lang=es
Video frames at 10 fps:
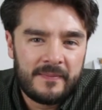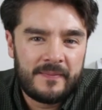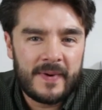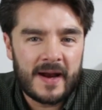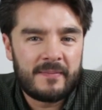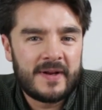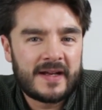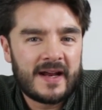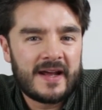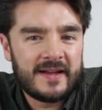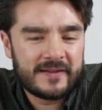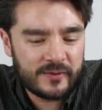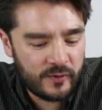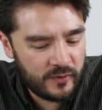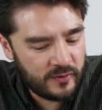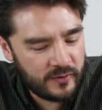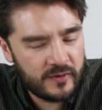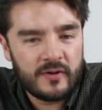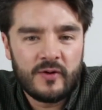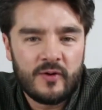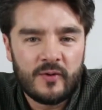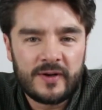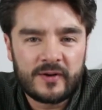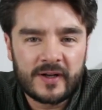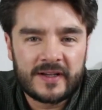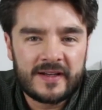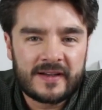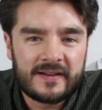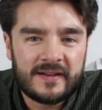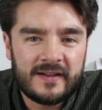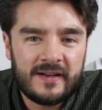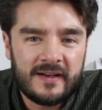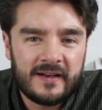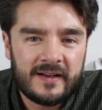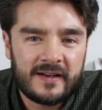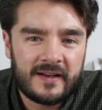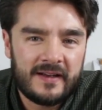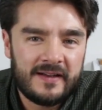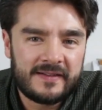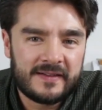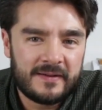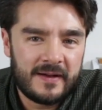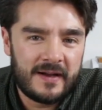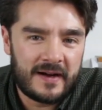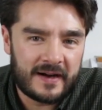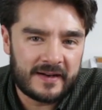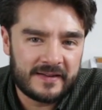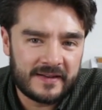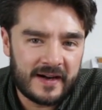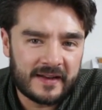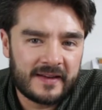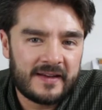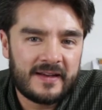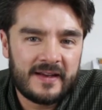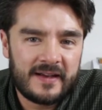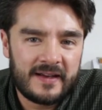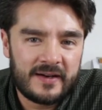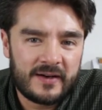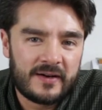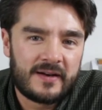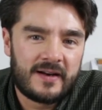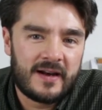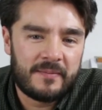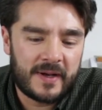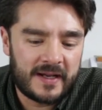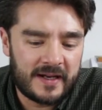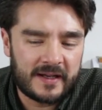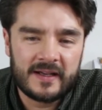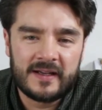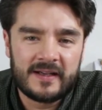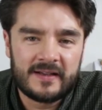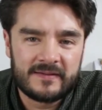Para aplicar a esto, lo único que tienes que hacer es registrarte en la página que,